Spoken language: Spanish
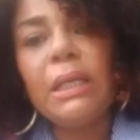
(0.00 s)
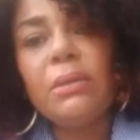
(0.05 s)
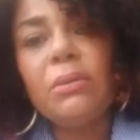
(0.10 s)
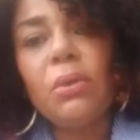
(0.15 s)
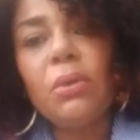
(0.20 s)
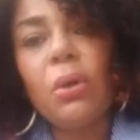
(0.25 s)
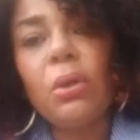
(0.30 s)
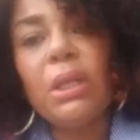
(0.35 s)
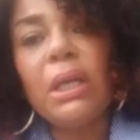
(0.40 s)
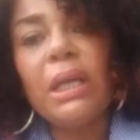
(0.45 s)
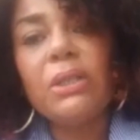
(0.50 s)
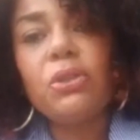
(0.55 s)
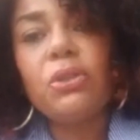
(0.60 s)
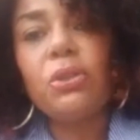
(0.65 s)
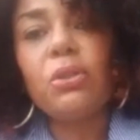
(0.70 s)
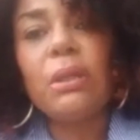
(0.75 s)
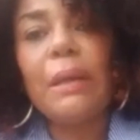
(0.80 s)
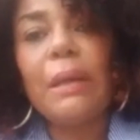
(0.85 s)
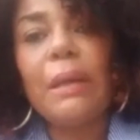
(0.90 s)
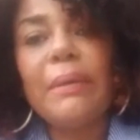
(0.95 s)
no, de hecho
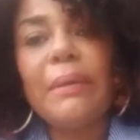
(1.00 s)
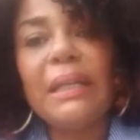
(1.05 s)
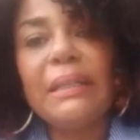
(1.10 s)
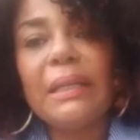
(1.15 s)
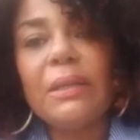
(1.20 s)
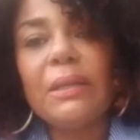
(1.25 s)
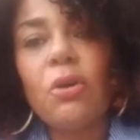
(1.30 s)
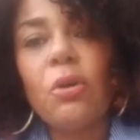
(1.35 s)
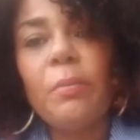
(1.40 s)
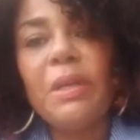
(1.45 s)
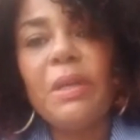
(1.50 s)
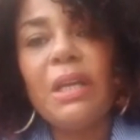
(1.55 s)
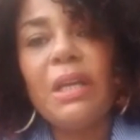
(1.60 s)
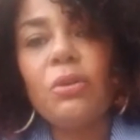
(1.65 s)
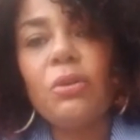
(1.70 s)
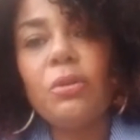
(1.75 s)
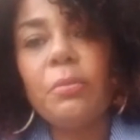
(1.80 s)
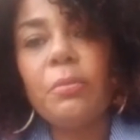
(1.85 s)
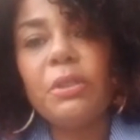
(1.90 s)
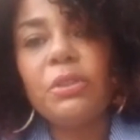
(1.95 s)
todavía tengo miedo.
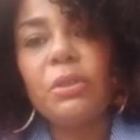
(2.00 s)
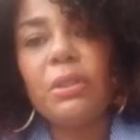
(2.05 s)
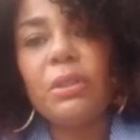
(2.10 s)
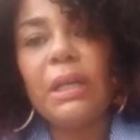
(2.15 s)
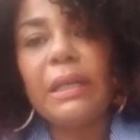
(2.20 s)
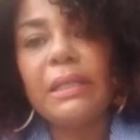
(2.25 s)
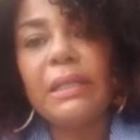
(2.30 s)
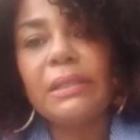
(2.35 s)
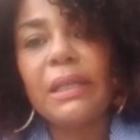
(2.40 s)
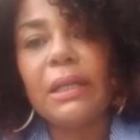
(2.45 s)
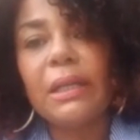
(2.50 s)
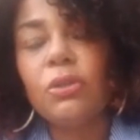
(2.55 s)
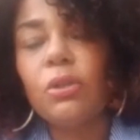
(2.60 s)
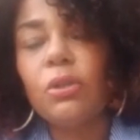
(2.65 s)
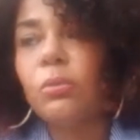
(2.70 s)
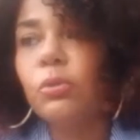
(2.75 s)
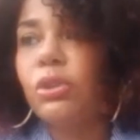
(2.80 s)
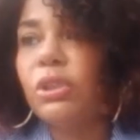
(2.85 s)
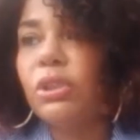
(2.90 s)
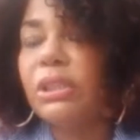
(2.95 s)
Yo me estoy arriesgando
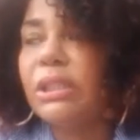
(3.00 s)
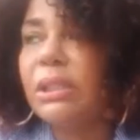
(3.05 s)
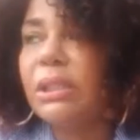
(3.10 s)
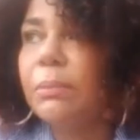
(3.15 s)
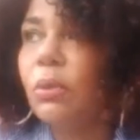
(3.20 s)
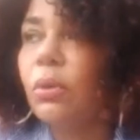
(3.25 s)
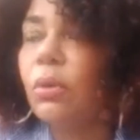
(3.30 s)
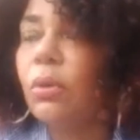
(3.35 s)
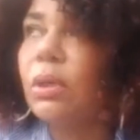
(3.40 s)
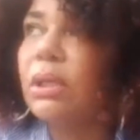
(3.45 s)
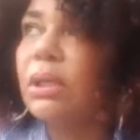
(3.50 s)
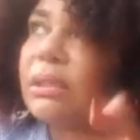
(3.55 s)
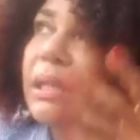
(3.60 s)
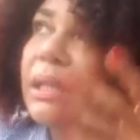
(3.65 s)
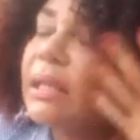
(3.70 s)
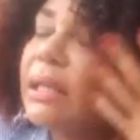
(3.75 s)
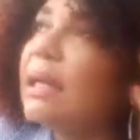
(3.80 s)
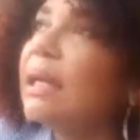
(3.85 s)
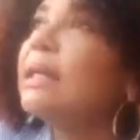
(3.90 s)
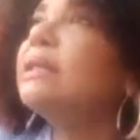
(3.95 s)
muchísimo con este
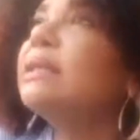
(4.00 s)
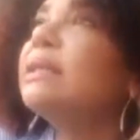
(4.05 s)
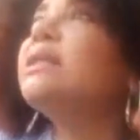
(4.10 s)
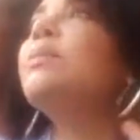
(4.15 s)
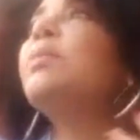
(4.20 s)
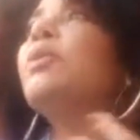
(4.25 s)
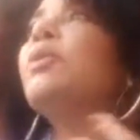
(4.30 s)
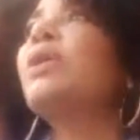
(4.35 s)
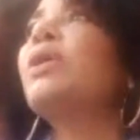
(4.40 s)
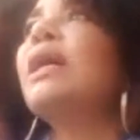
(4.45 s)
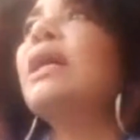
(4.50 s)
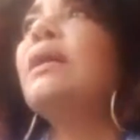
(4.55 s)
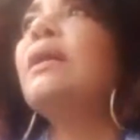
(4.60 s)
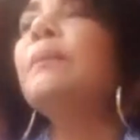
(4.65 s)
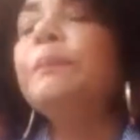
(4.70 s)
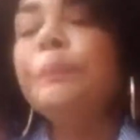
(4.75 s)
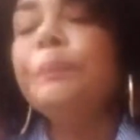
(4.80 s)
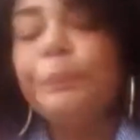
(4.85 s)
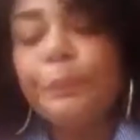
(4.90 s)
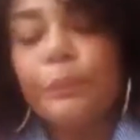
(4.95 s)
reality porque, el,
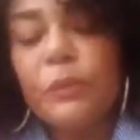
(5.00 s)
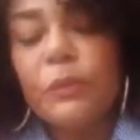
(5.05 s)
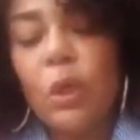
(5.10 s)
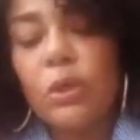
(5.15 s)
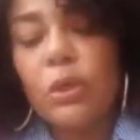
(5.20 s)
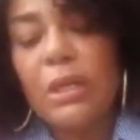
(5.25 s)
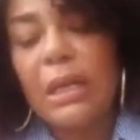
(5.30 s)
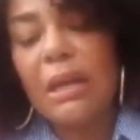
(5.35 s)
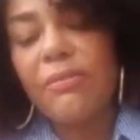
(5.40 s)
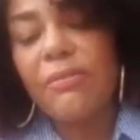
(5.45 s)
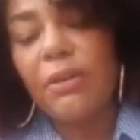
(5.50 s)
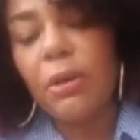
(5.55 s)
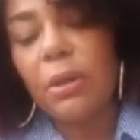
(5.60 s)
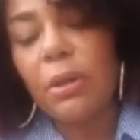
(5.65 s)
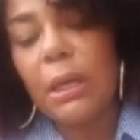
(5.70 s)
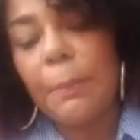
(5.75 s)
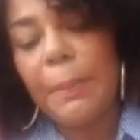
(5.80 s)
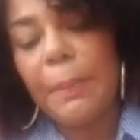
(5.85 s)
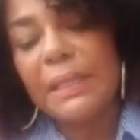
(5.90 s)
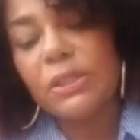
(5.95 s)
oye, ¿qué fue lo
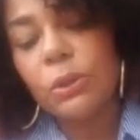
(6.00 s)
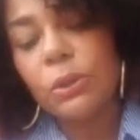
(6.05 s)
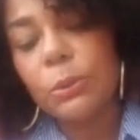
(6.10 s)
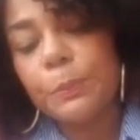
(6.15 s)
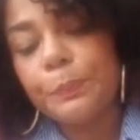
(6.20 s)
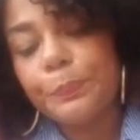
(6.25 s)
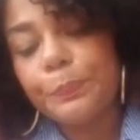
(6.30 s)
que pasó?